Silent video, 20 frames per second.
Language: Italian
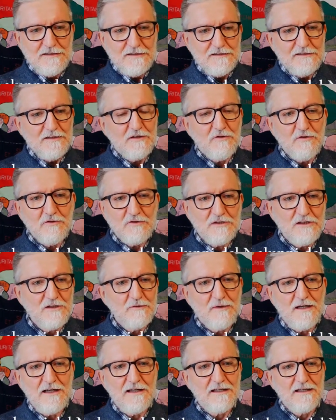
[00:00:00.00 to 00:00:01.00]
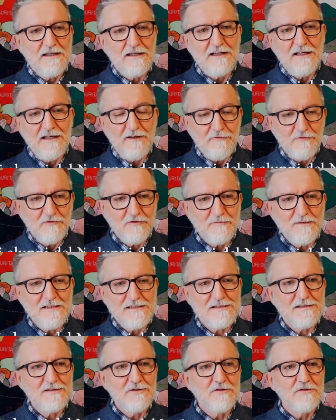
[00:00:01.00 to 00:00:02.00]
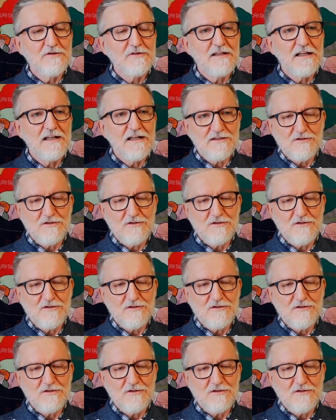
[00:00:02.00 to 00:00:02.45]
di continuare la formazione, la